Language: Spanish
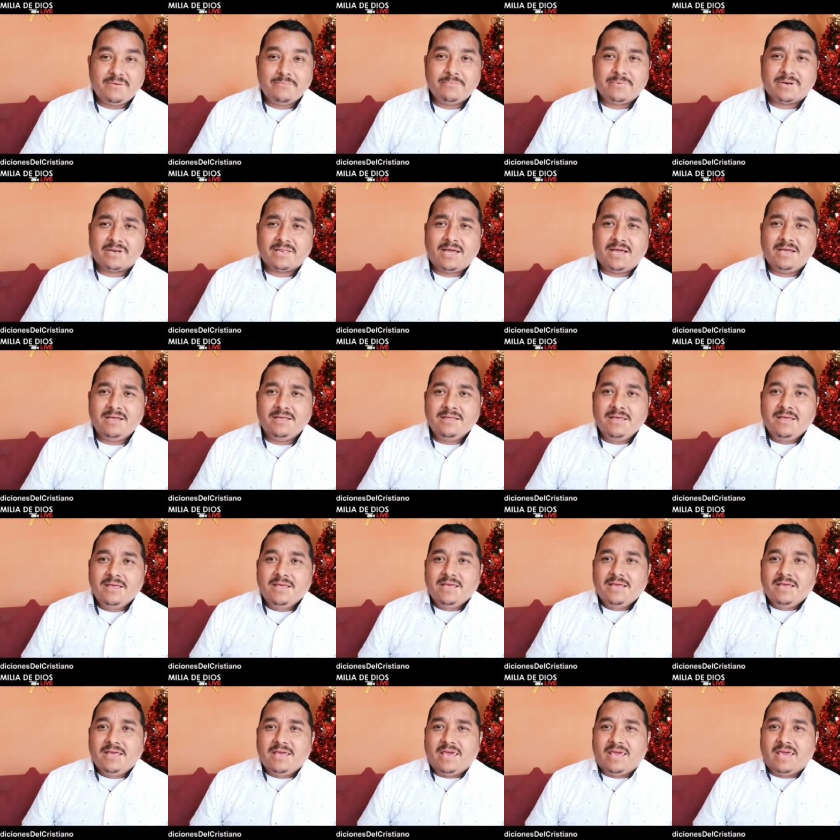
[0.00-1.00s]
¿verdad?
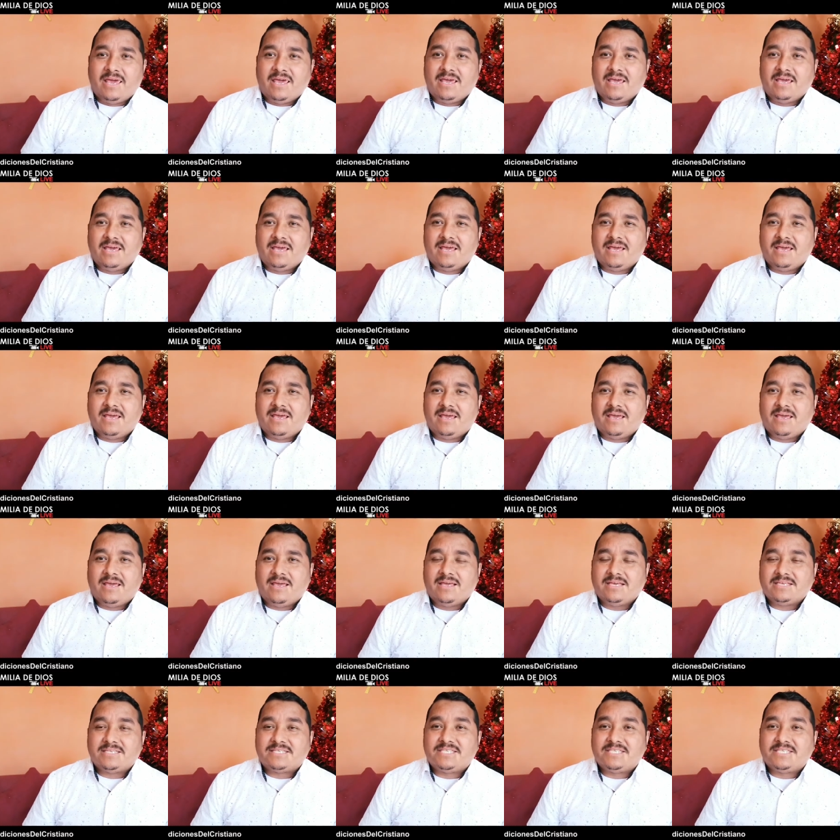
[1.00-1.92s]
Eh,